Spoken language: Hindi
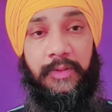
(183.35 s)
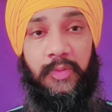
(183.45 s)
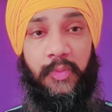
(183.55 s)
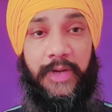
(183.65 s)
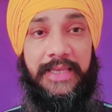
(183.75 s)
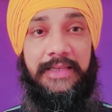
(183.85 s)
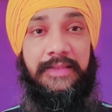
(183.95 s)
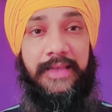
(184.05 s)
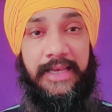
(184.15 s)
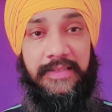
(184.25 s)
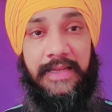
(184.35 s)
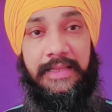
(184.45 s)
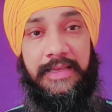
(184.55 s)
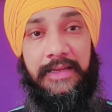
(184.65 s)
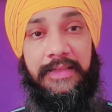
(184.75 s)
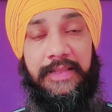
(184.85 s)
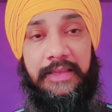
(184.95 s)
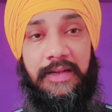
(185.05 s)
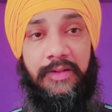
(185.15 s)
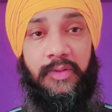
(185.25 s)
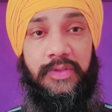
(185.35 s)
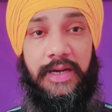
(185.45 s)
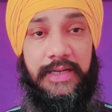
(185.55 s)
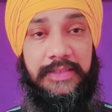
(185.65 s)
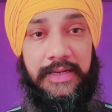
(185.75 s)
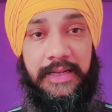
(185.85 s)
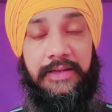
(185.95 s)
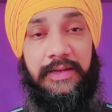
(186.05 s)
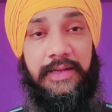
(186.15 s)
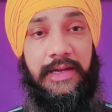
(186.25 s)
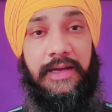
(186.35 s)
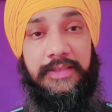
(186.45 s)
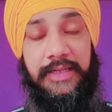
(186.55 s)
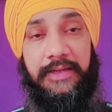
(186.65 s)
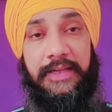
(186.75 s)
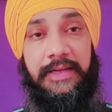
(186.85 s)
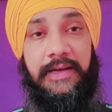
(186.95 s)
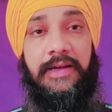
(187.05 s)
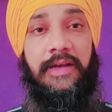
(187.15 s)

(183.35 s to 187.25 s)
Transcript: तो भाई ऐसा नहीं है कि दिन या नुस्खा असर नहीं कर रहा असर करेगा